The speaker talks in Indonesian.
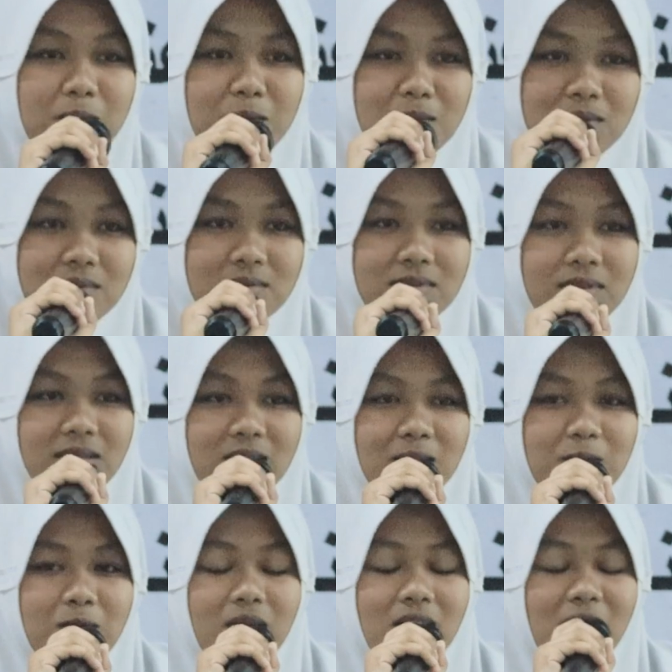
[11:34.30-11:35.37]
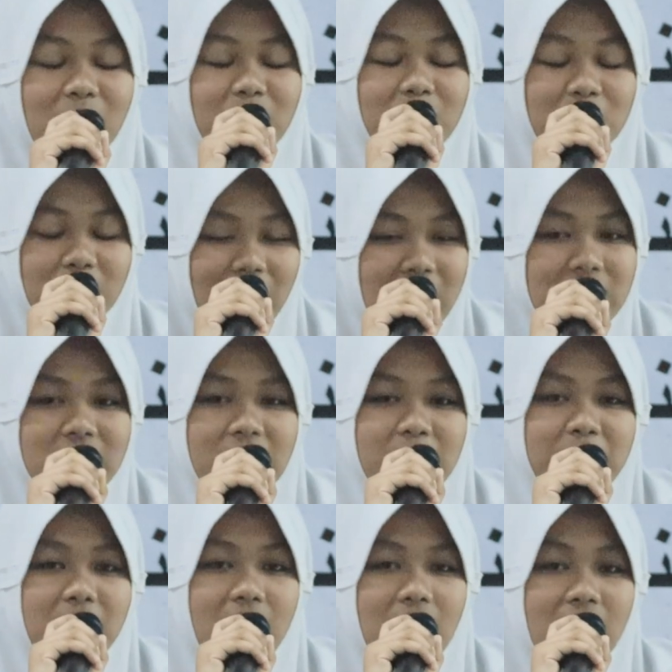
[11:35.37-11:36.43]
aslan wa kaunuhu
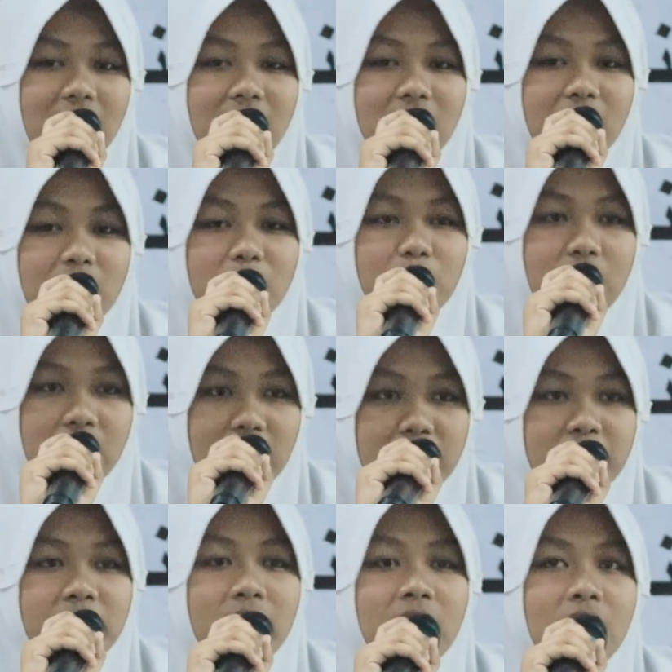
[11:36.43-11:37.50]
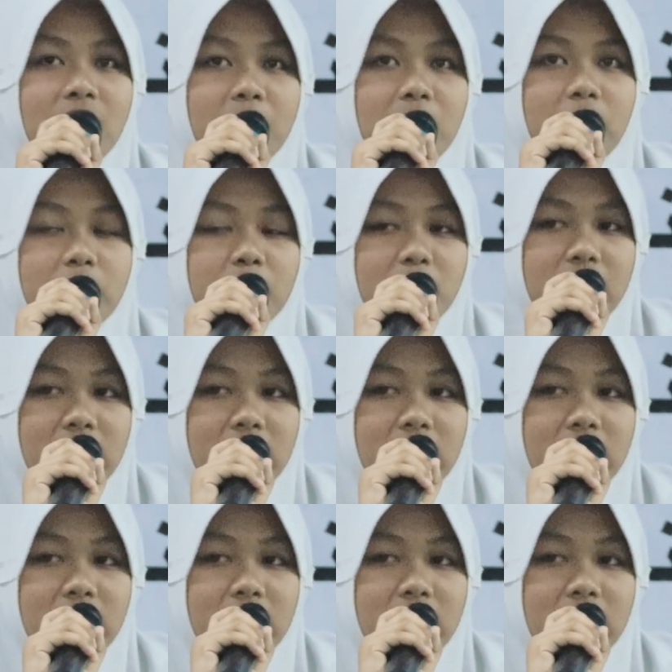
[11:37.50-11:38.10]
aslan biha dan yang tuhib mafu